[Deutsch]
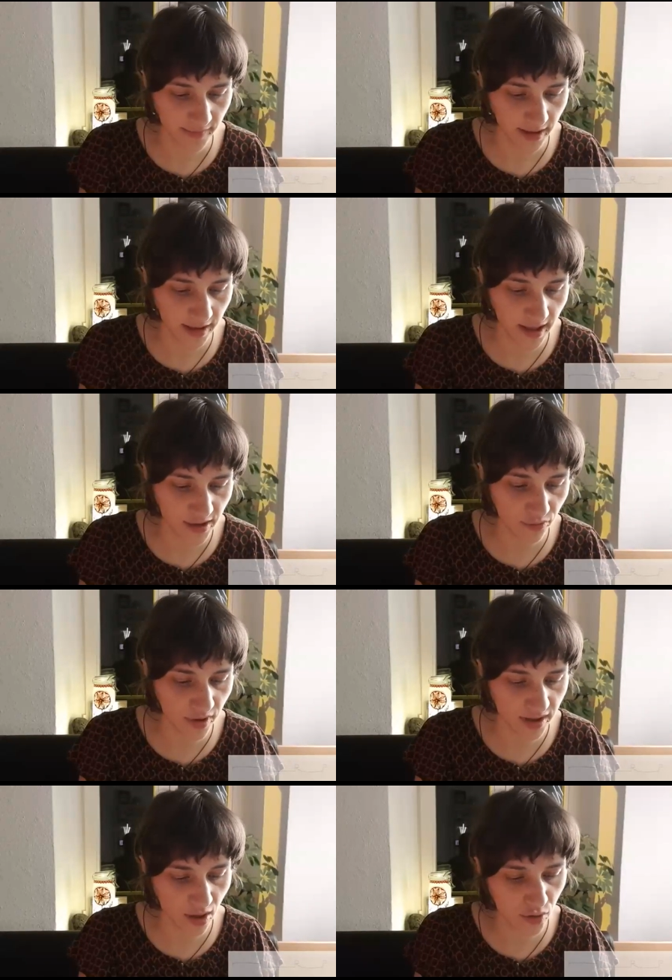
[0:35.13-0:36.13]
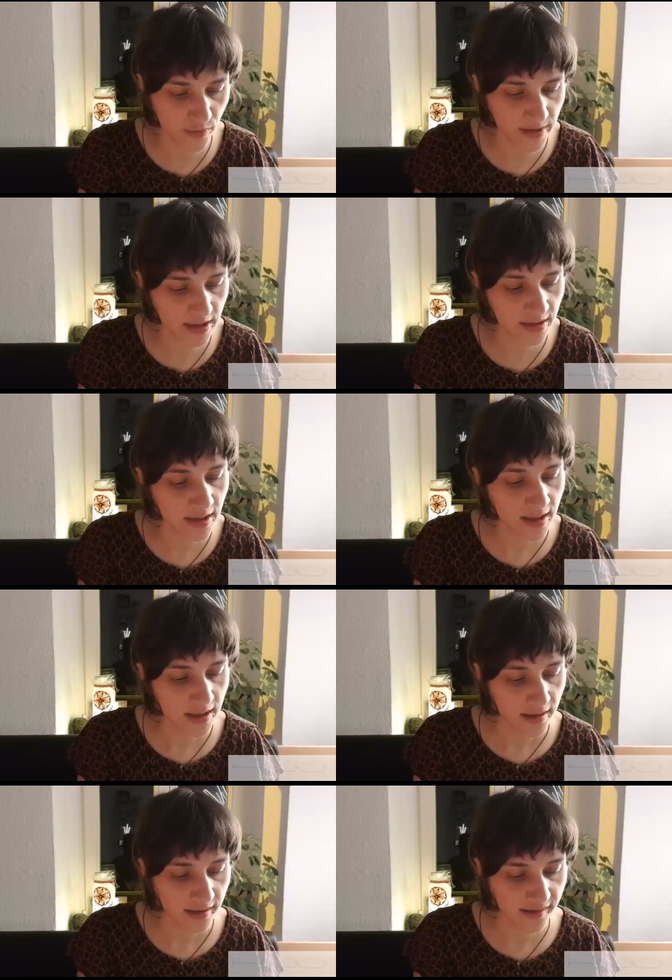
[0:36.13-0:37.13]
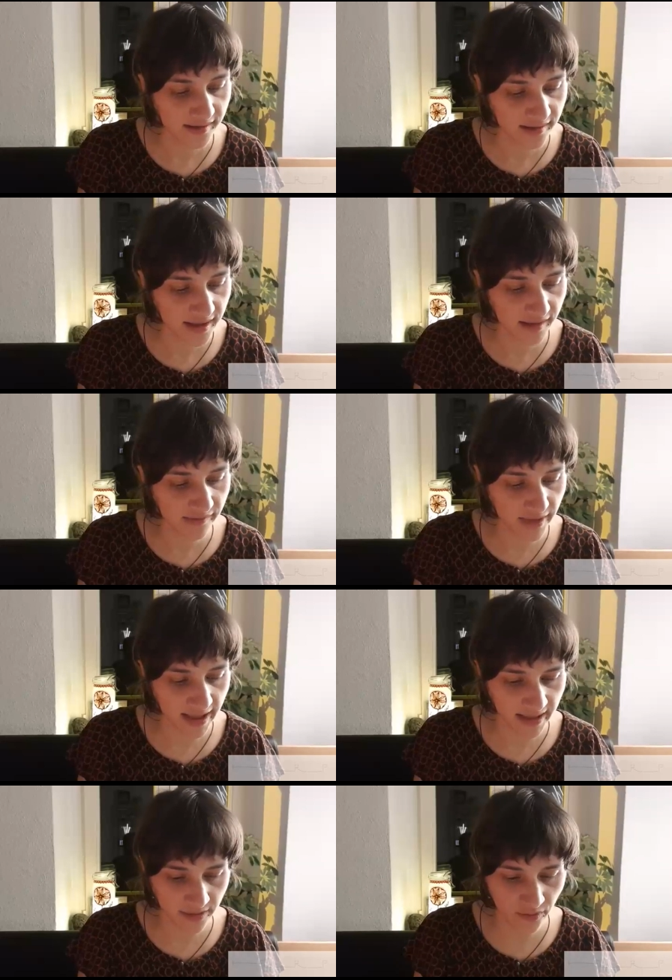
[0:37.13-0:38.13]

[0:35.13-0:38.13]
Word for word: Geld oder Tauschmittel ist nichts wie ein